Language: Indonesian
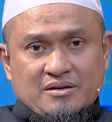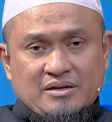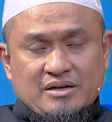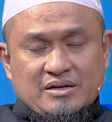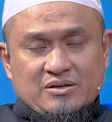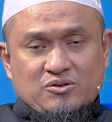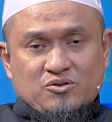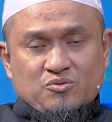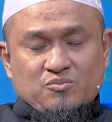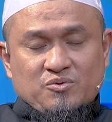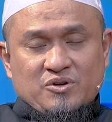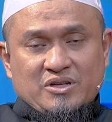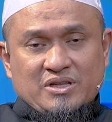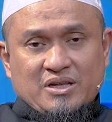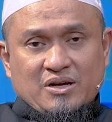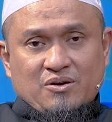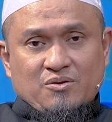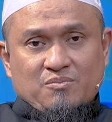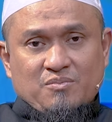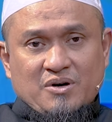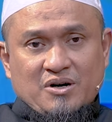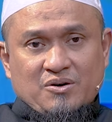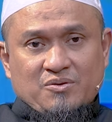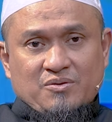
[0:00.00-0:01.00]
dan semua
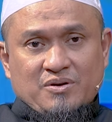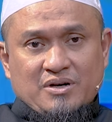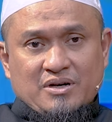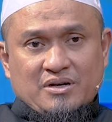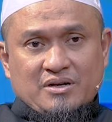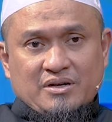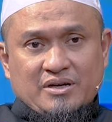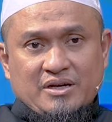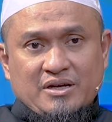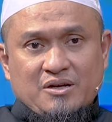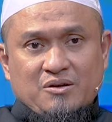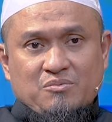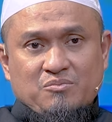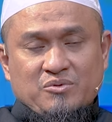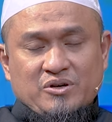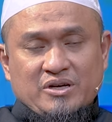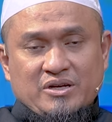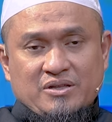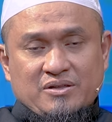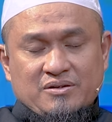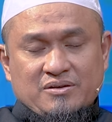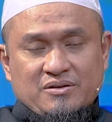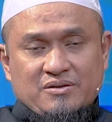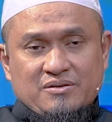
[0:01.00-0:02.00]
tahu bahwa ilmu
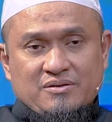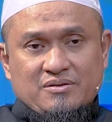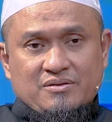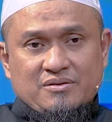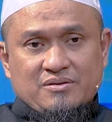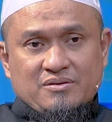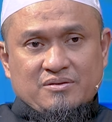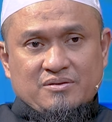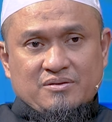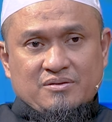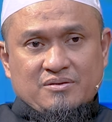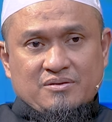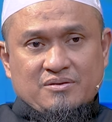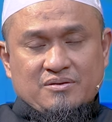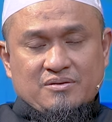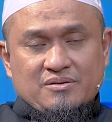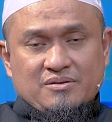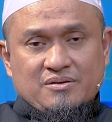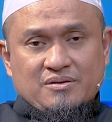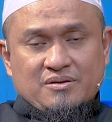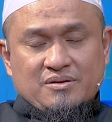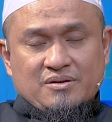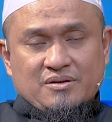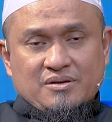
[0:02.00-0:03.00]
itu
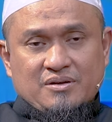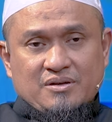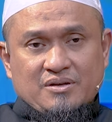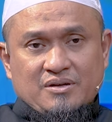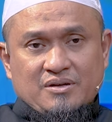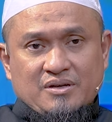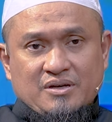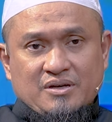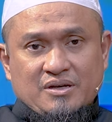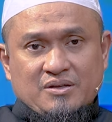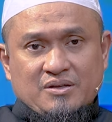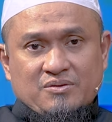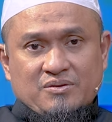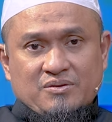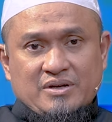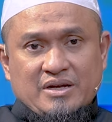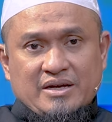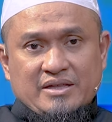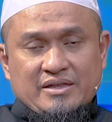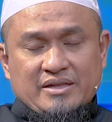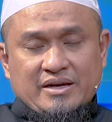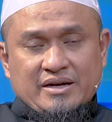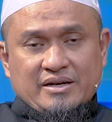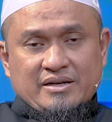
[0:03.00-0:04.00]
itu
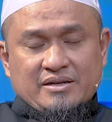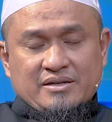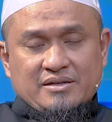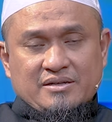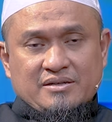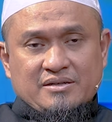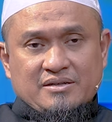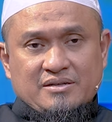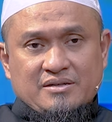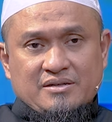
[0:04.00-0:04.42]
datang